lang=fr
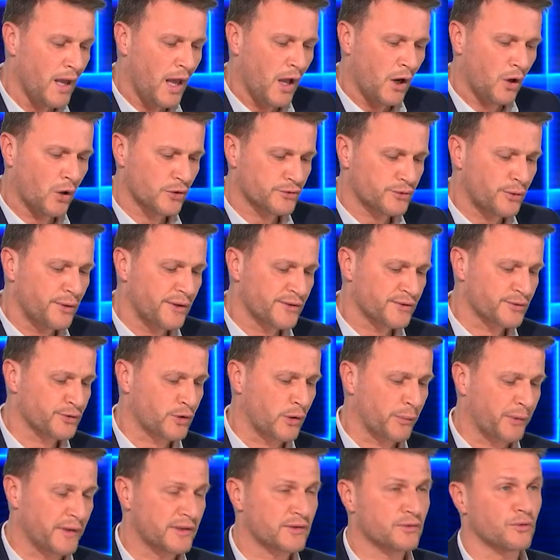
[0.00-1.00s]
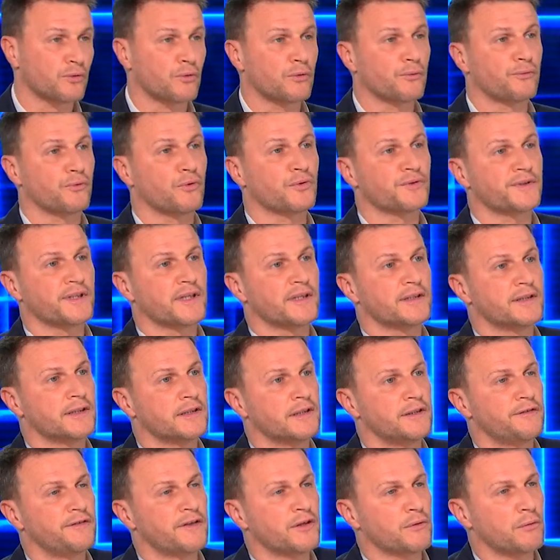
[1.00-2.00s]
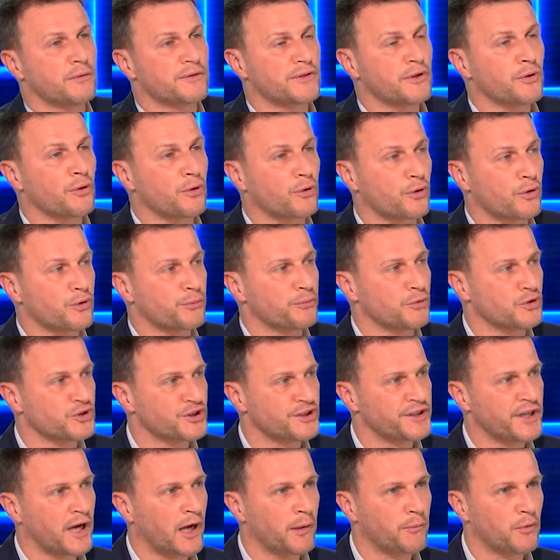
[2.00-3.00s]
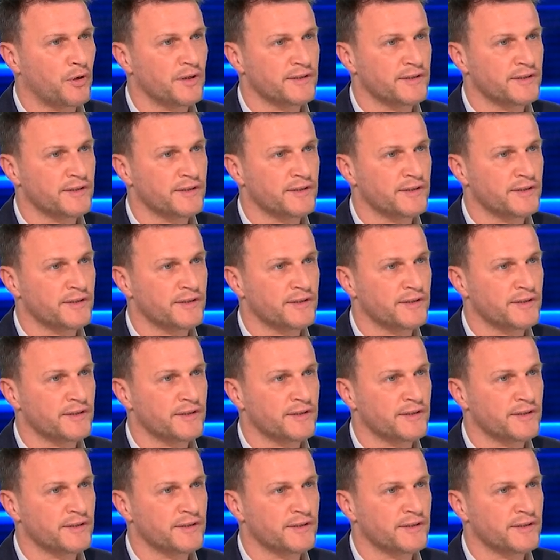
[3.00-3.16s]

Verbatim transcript: Lorsque les entreprises sont confrontées à des difficultés de recrutement, généralement